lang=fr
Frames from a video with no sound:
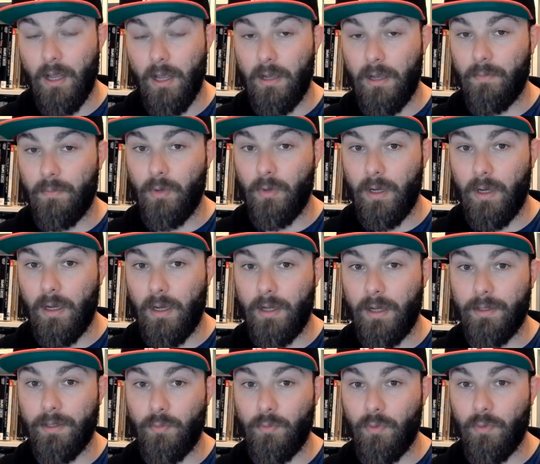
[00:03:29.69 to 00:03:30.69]
Moi, un des
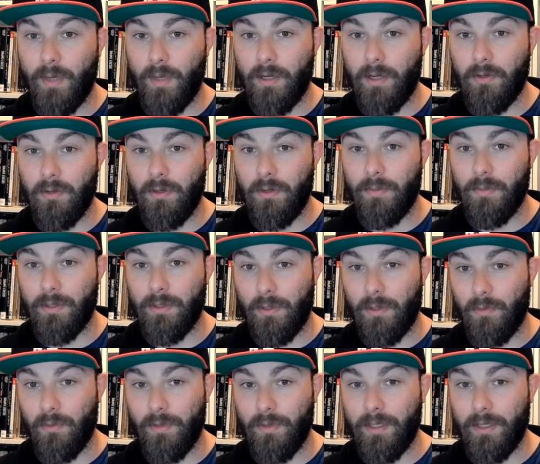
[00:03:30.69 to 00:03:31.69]
plus marquants, mais dans le
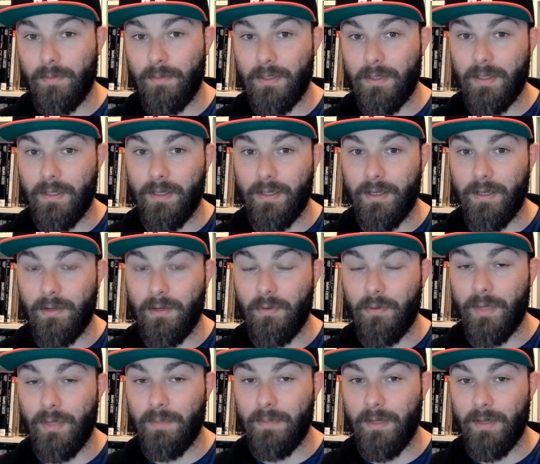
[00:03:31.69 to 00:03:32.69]
mauvais terme, c'était le
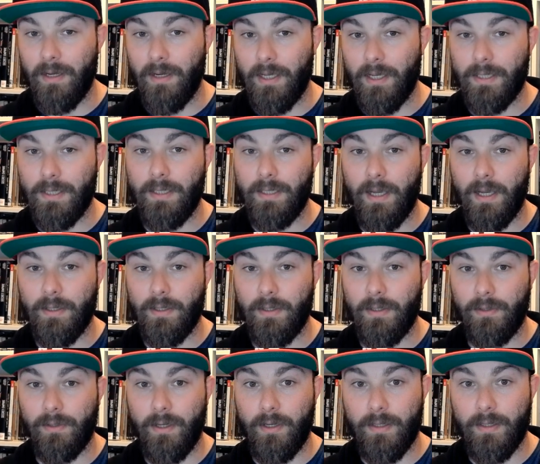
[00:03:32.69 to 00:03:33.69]
Batman Last Night on
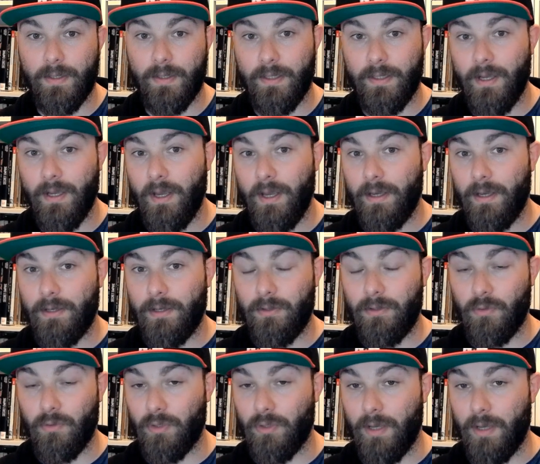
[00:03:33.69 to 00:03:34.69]
Earth que
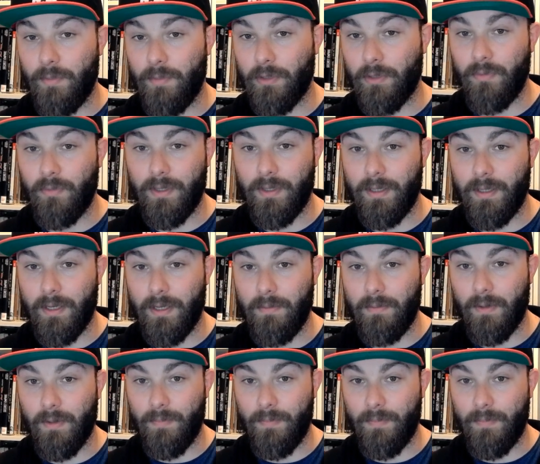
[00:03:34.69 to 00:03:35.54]
j'avais pas trouvé terrible, hein.